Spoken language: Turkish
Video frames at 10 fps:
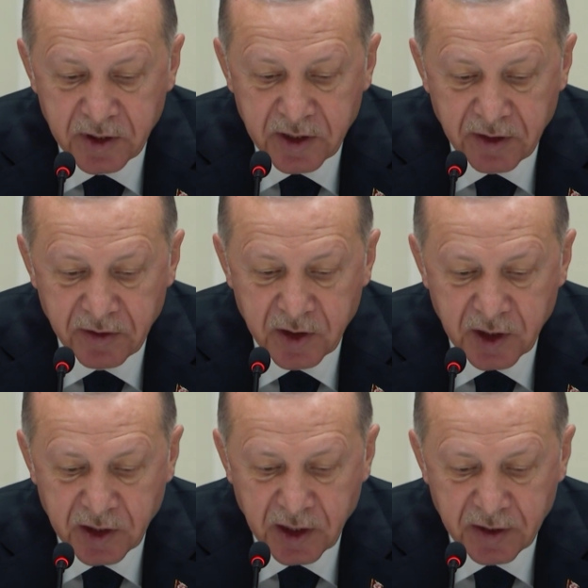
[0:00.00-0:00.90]
bir sevinç
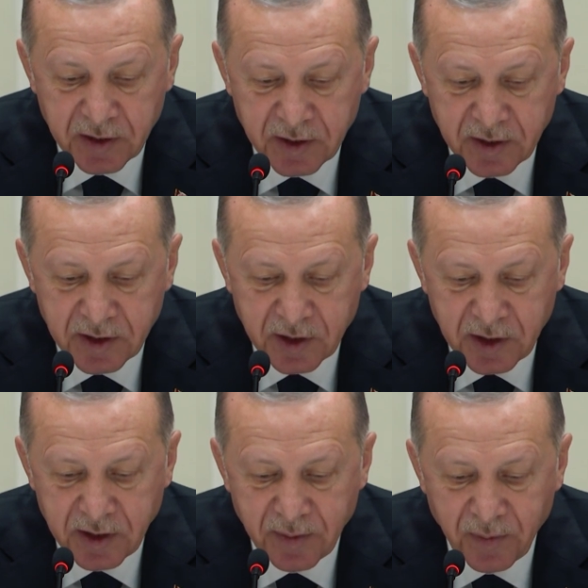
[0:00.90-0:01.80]
yaşattığınız
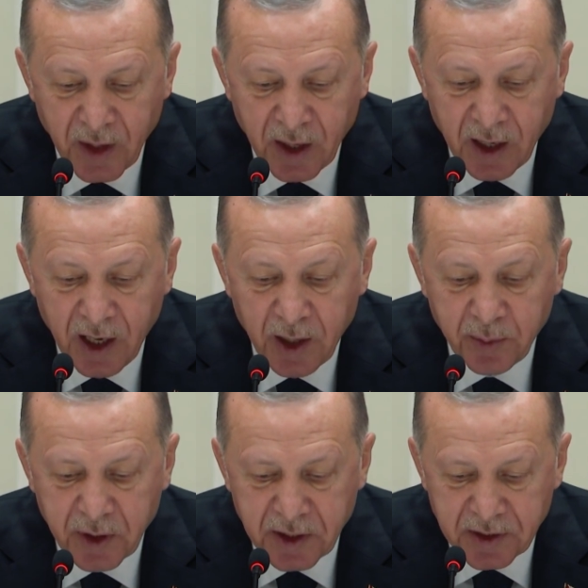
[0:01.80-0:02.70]
için
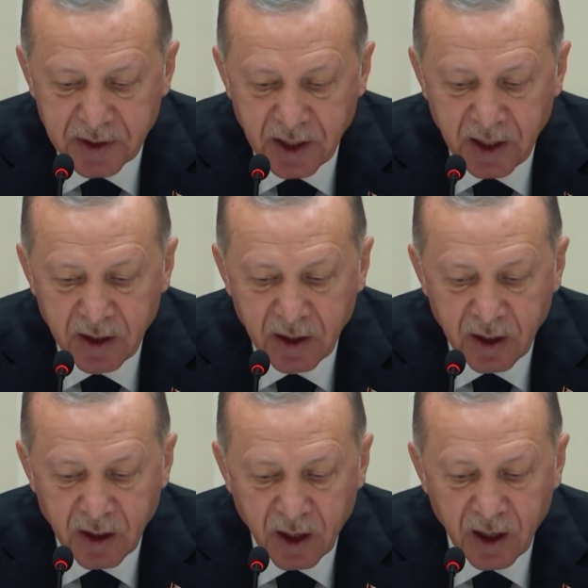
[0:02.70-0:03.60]
her birinize
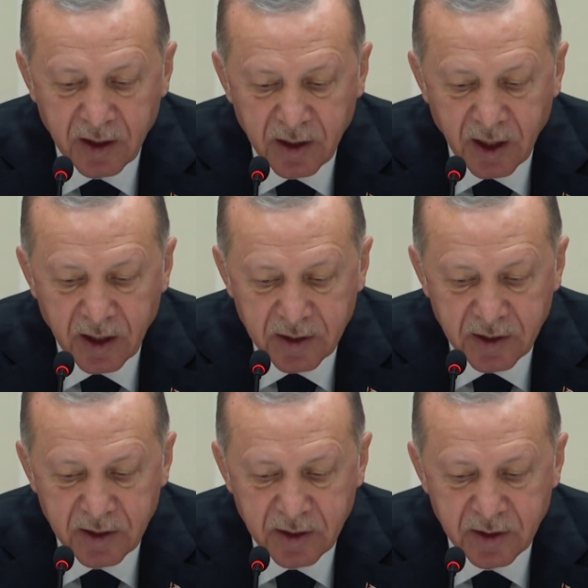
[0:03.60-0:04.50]
ayrı
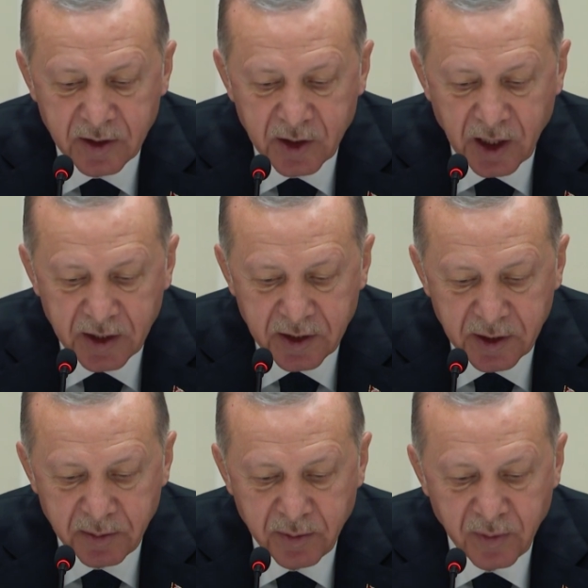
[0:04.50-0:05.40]
ayrı
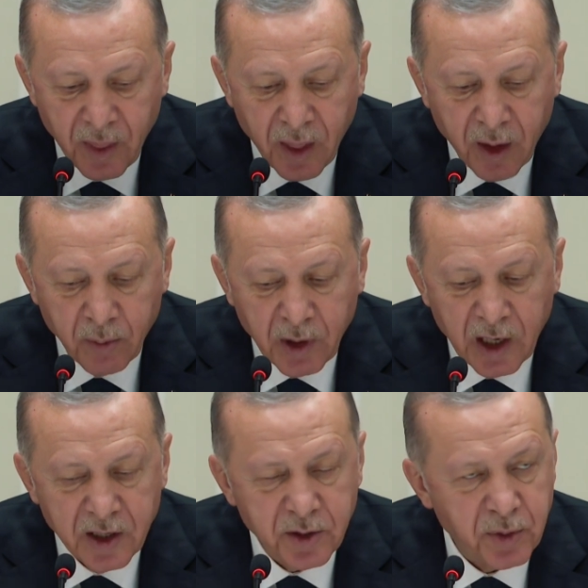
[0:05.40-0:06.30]
şahsım,
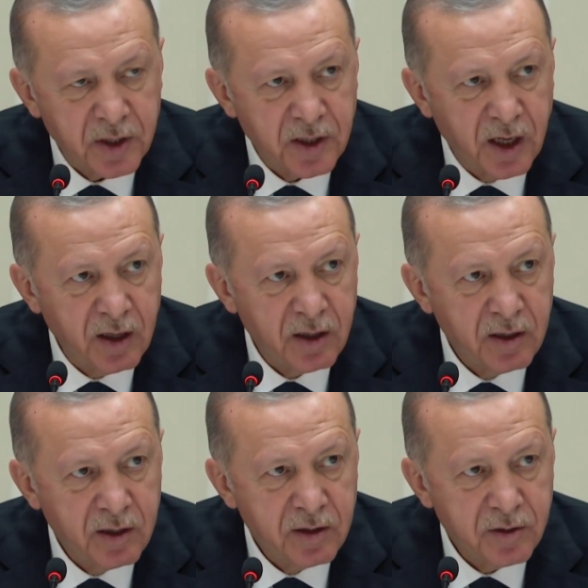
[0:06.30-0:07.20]
milletim adına
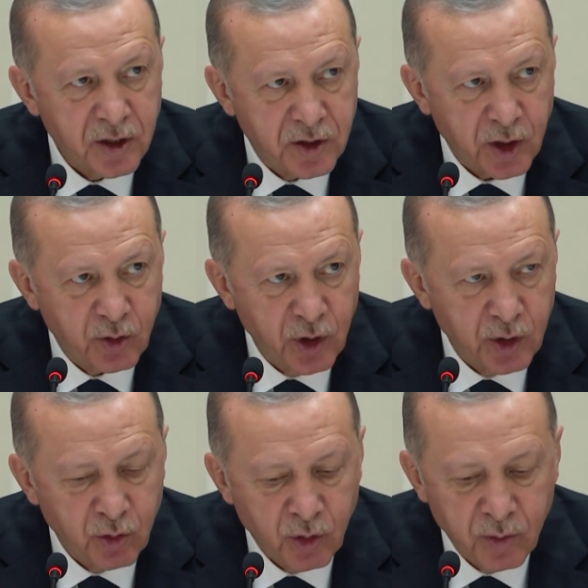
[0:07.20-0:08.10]
teşekkür
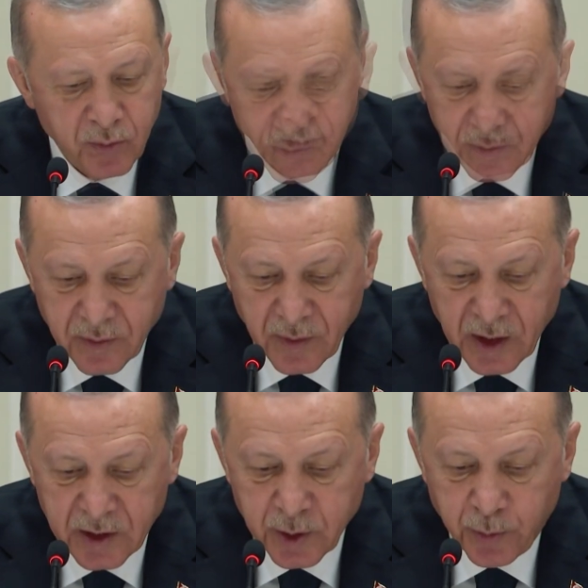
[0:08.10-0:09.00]
ediyorum.
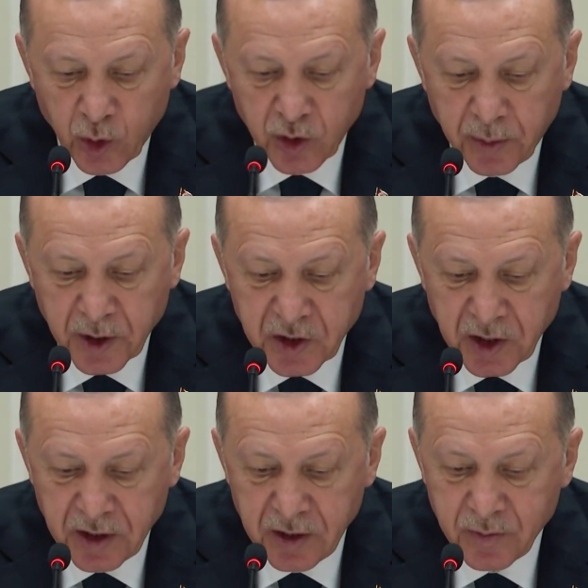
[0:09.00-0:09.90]
Sporda
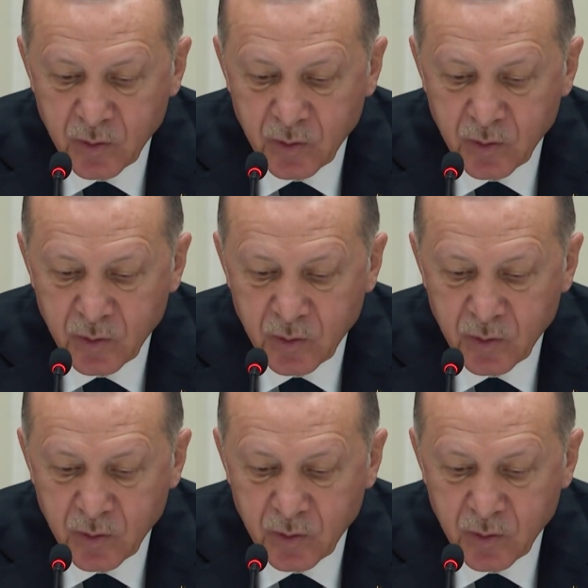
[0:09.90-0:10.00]
başarı